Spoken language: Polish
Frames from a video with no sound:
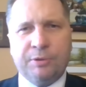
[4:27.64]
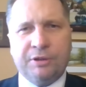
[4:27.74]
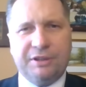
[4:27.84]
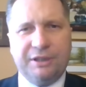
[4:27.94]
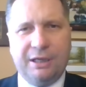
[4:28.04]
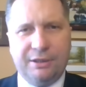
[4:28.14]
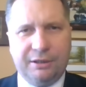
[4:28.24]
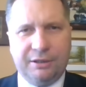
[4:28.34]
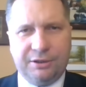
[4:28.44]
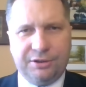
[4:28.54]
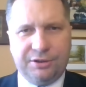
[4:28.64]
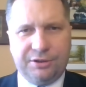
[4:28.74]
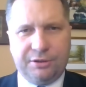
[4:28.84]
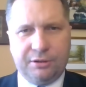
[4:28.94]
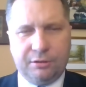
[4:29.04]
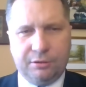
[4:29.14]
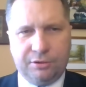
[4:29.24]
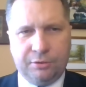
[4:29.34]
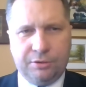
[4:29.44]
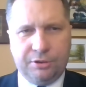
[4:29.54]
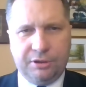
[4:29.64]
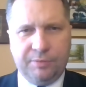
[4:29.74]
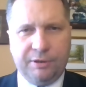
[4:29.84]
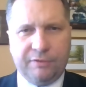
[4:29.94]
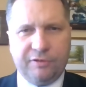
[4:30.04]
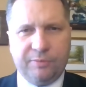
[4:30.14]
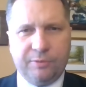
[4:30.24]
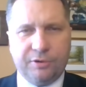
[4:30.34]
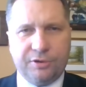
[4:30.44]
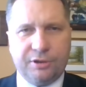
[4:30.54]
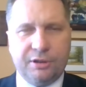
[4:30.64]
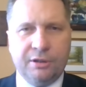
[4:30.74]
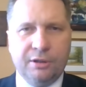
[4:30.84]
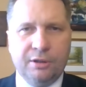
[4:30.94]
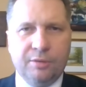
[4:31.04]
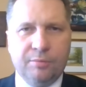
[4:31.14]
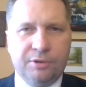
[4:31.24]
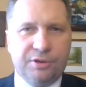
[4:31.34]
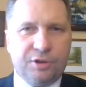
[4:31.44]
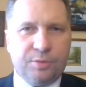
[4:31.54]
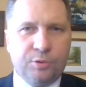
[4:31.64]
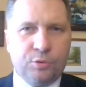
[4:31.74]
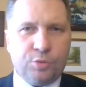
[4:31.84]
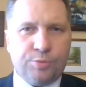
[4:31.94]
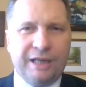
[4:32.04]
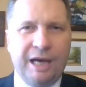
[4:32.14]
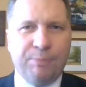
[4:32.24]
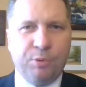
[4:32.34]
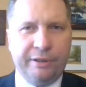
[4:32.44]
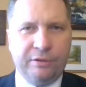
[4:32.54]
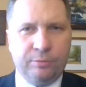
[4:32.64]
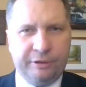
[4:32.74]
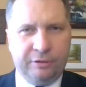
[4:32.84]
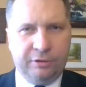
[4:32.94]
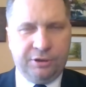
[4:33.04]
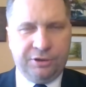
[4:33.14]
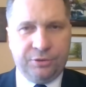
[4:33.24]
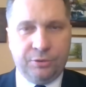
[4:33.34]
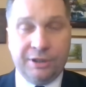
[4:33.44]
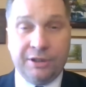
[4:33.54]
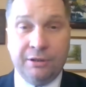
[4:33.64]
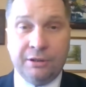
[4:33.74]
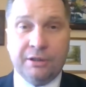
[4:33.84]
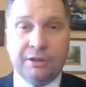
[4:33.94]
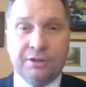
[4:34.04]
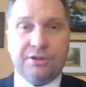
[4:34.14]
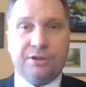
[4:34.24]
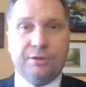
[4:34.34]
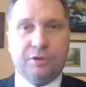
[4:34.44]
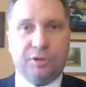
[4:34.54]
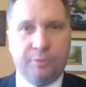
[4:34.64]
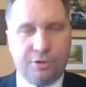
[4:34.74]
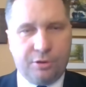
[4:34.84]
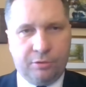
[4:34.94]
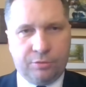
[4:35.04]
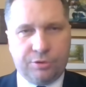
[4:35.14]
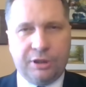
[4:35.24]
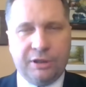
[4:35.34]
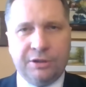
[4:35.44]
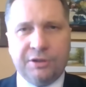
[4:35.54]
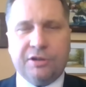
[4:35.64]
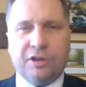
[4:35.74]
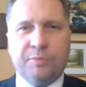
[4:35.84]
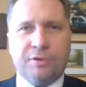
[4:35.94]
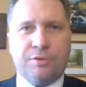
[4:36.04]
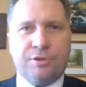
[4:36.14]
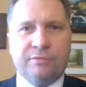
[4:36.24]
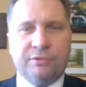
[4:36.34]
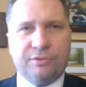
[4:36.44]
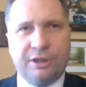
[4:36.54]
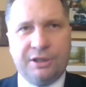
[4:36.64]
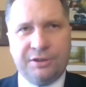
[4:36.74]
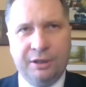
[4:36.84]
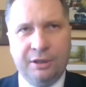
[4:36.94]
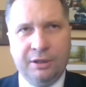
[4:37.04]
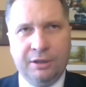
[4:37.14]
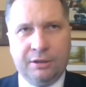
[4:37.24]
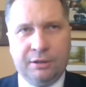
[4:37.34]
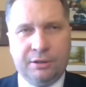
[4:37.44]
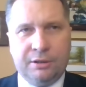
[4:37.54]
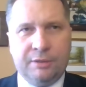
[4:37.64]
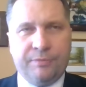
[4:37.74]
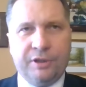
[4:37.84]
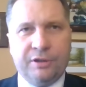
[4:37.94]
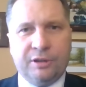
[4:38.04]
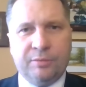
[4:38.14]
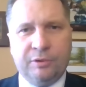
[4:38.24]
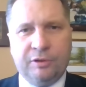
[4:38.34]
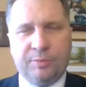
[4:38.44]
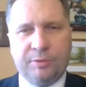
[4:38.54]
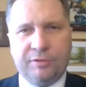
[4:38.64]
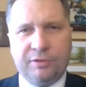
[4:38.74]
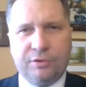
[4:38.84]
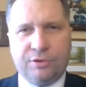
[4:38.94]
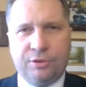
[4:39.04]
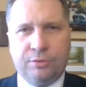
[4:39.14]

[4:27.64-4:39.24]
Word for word: potencjalny kryzys e, konstytucyjny i prawny w Polsce. My jesteśmy tuż przed apogeum tego kryzysu. A kiedy ten kryzys się rozpoczął? Otóż ten kryzys rozpoczął się wówczas, kiedy e, Trybunał Sprawiedliwości